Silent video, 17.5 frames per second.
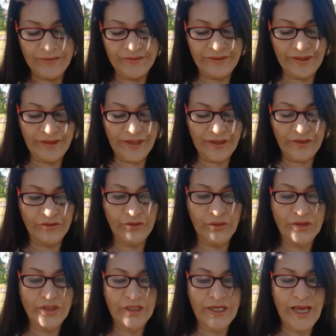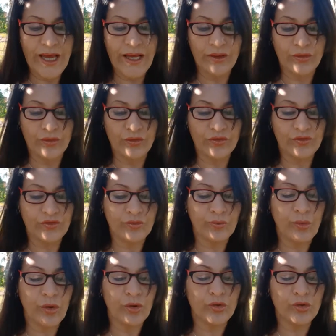Sereis odiados
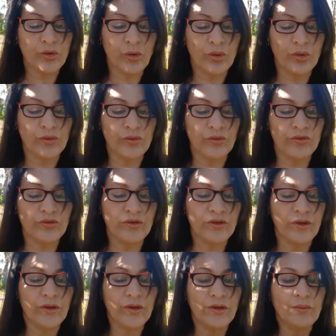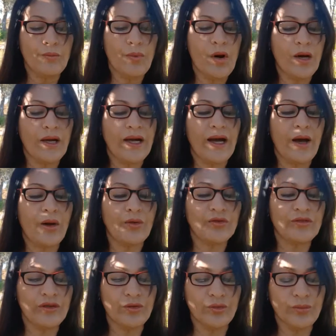por todos por
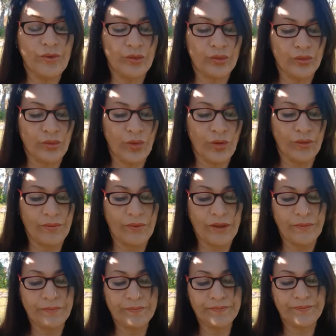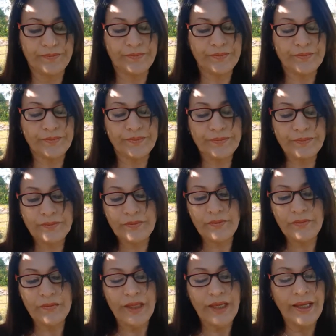causa do meu nome.
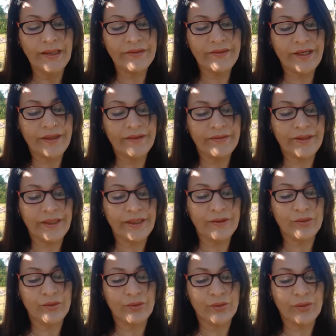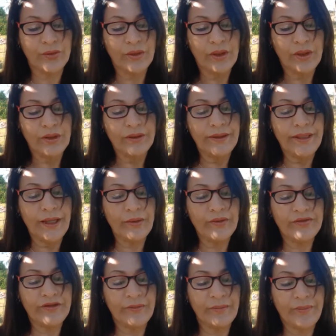Entretanto,
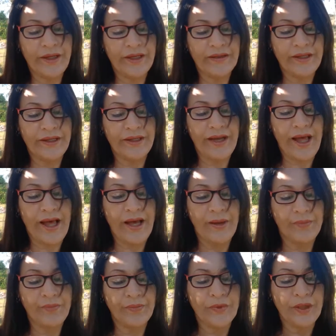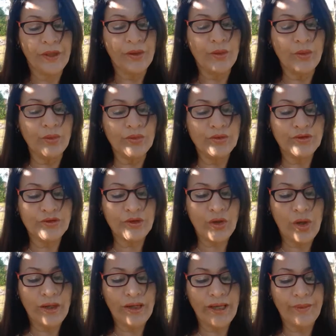não se perderá um
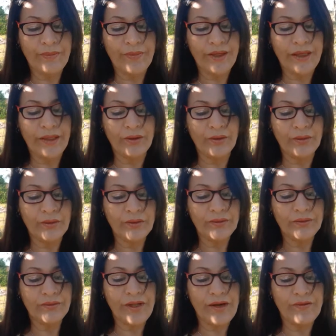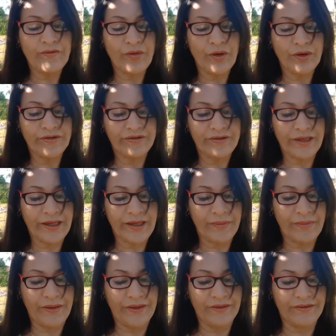só cabelo da vossa
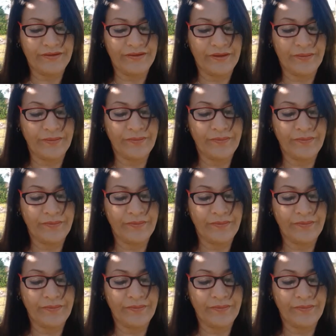cabeça.